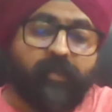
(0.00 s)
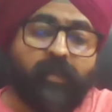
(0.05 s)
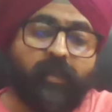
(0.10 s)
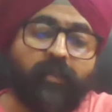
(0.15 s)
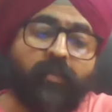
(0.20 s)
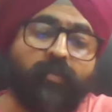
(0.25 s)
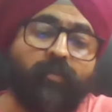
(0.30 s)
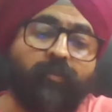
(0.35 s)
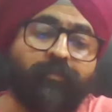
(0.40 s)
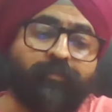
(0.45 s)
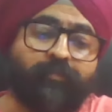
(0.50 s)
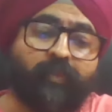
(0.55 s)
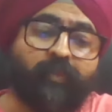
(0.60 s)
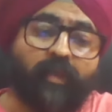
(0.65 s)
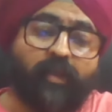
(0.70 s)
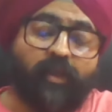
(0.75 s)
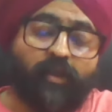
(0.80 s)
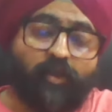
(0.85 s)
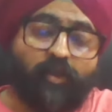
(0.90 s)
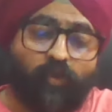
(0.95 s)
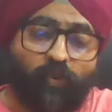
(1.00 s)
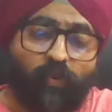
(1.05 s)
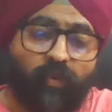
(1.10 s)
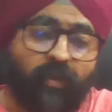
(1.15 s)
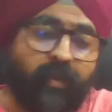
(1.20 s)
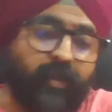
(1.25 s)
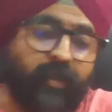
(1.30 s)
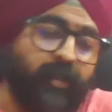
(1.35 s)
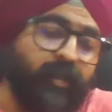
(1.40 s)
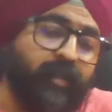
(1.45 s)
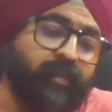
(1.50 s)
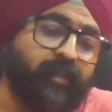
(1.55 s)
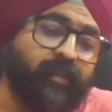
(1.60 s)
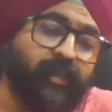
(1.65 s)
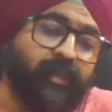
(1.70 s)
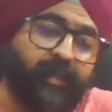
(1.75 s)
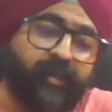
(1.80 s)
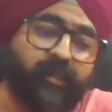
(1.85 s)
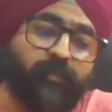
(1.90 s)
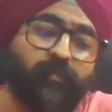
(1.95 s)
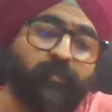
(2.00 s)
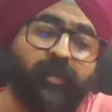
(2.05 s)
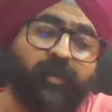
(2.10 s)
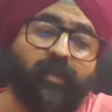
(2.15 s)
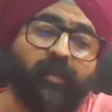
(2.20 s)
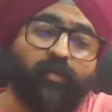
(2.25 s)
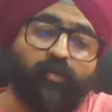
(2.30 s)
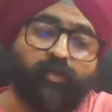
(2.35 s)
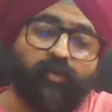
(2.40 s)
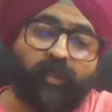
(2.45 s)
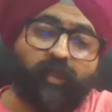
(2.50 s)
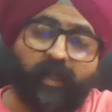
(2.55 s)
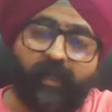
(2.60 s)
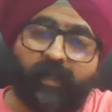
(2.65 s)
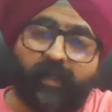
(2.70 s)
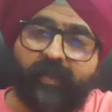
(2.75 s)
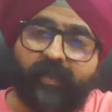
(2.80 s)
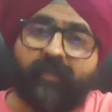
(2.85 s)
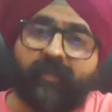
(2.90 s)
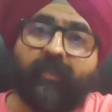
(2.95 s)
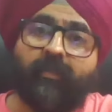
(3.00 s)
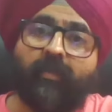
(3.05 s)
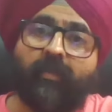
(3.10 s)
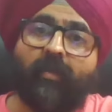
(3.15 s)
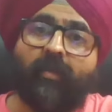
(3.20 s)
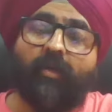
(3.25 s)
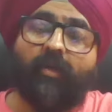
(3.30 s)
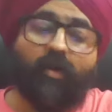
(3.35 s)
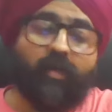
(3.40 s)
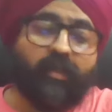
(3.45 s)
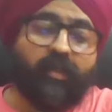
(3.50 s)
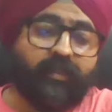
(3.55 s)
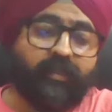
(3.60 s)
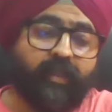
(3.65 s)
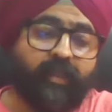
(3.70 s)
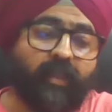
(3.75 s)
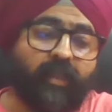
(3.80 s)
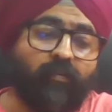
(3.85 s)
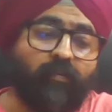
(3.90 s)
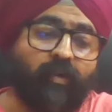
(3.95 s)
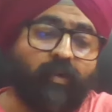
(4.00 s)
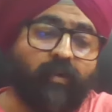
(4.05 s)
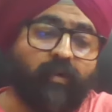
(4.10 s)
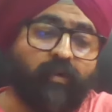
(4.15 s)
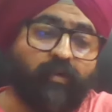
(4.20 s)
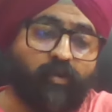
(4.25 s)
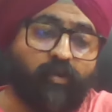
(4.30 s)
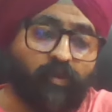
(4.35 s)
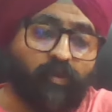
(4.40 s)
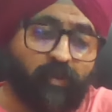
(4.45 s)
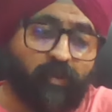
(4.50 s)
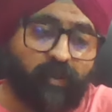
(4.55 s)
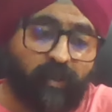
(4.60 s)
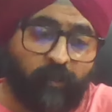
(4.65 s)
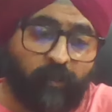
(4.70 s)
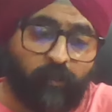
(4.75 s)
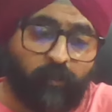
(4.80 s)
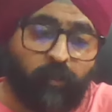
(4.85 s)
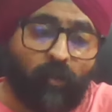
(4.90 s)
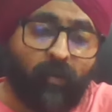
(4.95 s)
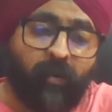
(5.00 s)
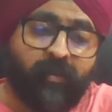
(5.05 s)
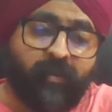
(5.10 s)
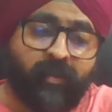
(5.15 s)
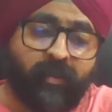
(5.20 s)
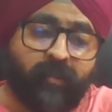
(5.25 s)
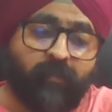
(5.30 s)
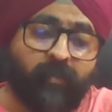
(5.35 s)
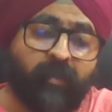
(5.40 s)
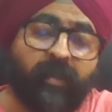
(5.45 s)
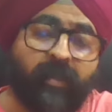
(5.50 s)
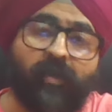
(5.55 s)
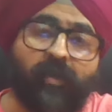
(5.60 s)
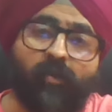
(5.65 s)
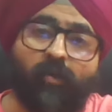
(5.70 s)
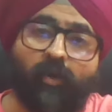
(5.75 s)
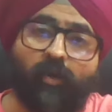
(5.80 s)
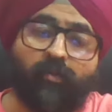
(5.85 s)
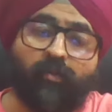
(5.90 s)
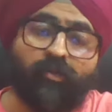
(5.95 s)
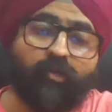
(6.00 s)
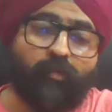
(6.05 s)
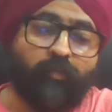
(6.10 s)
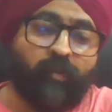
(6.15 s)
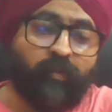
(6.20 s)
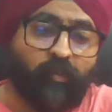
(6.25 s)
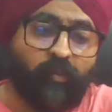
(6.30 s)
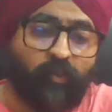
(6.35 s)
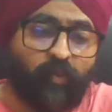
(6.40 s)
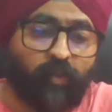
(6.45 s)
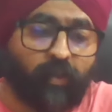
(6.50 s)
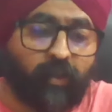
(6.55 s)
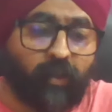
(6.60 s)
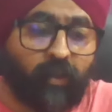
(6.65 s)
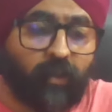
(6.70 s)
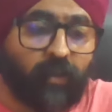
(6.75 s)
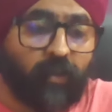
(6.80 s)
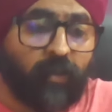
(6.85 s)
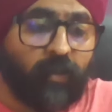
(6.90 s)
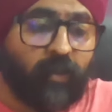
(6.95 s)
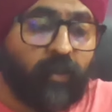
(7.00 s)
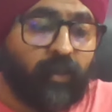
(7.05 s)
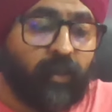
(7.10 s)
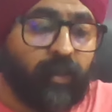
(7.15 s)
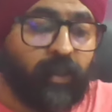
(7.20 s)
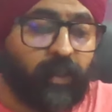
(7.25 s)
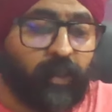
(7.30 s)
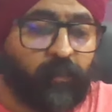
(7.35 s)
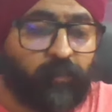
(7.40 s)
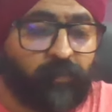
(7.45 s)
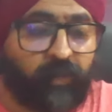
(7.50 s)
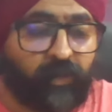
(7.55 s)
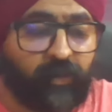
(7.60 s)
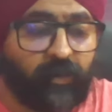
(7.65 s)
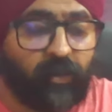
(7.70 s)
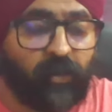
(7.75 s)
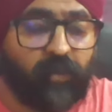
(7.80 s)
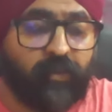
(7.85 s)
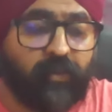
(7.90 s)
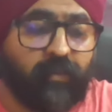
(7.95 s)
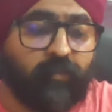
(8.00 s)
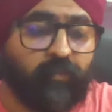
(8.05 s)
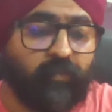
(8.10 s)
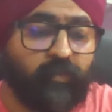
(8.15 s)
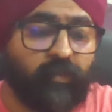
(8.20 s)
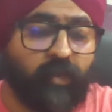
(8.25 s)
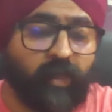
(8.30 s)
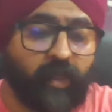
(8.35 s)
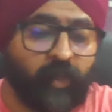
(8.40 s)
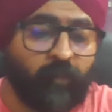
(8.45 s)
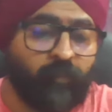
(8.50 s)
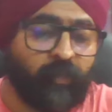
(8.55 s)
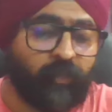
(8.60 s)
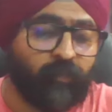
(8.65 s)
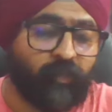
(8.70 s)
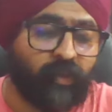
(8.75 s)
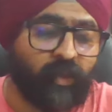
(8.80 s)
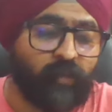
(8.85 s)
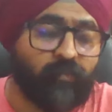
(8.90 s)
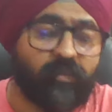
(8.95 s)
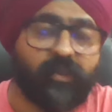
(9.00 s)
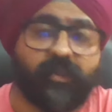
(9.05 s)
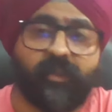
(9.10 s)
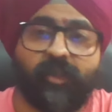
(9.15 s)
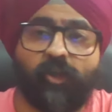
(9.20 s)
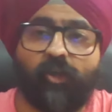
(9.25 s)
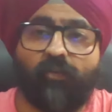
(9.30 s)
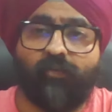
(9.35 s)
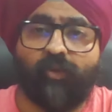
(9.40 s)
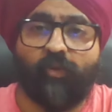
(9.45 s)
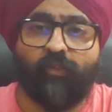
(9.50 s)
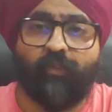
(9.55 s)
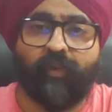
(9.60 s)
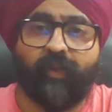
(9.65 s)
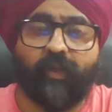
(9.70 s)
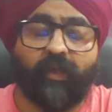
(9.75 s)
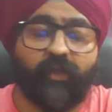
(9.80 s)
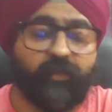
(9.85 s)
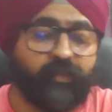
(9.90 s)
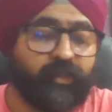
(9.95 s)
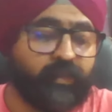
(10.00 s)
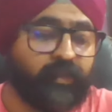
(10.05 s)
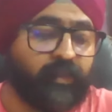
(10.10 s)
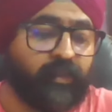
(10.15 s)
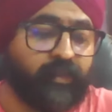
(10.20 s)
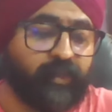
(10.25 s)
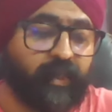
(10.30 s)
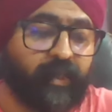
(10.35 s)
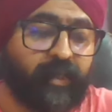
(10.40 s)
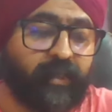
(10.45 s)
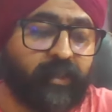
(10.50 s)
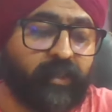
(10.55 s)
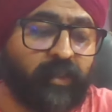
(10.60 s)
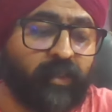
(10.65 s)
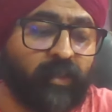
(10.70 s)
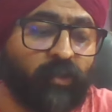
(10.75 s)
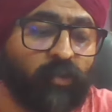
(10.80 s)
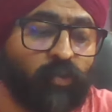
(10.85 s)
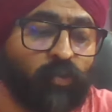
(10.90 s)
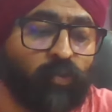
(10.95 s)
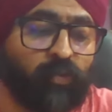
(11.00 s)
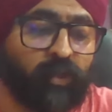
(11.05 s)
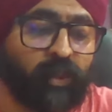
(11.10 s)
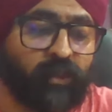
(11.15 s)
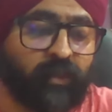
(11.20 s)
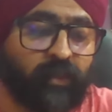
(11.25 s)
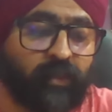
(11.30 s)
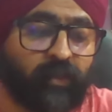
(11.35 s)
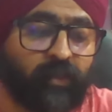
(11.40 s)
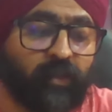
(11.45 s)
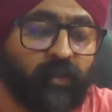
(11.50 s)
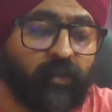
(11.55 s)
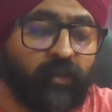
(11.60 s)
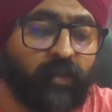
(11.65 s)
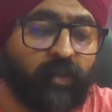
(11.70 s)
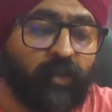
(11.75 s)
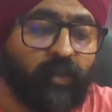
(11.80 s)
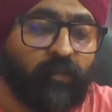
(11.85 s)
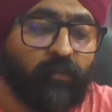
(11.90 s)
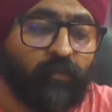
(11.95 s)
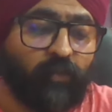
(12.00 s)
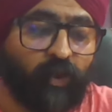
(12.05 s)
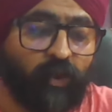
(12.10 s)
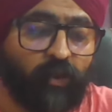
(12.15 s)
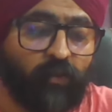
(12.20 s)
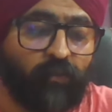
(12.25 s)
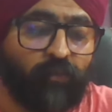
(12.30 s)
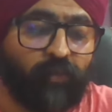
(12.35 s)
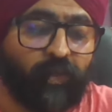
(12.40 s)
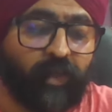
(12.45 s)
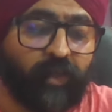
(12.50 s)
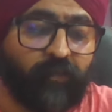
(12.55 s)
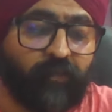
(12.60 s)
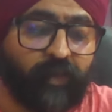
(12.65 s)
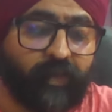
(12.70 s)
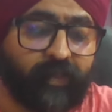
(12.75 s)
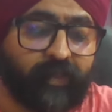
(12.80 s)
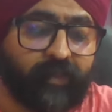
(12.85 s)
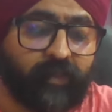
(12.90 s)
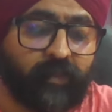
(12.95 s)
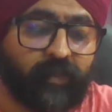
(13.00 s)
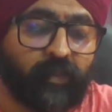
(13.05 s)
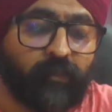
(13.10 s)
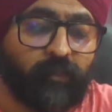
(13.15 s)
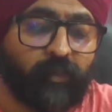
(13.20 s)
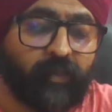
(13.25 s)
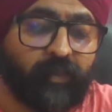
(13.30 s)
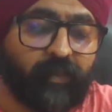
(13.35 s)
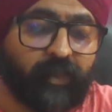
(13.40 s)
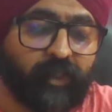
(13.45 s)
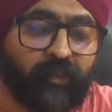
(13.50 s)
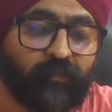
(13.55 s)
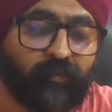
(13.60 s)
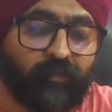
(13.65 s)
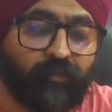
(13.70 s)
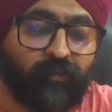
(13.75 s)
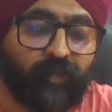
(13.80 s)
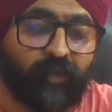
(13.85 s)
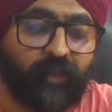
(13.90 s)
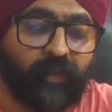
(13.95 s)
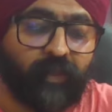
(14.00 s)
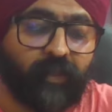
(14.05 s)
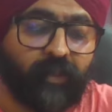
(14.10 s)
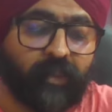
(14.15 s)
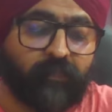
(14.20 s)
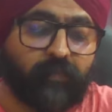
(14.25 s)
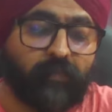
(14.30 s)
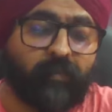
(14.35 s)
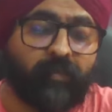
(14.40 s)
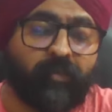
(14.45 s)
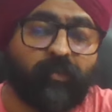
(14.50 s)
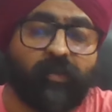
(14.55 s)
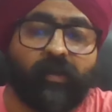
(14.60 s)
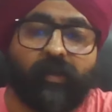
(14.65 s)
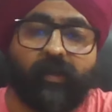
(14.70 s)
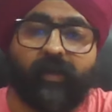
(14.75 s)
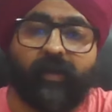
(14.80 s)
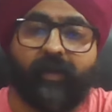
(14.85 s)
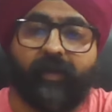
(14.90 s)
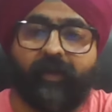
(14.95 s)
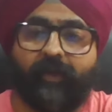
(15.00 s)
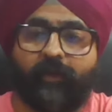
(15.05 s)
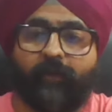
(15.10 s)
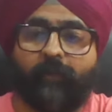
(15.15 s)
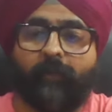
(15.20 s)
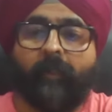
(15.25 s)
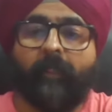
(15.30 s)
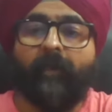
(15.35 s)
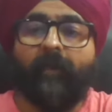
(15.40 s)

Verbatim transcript: साथियों कोर्ट ने इस केस में कुछ गाइडलाइंस दी और इसके अलावा इम्पॉर्टेंट जजमेंट है ऑनरेबल सुप्रीम कोर्ट का इम्तियाज़ अहमद बनाम स्टेट ऑफ यूपी का जिसका सेटेशन है 2017 वॉल्यूम 5 सी पेज 658 इस पर भी जो है रिलाई किया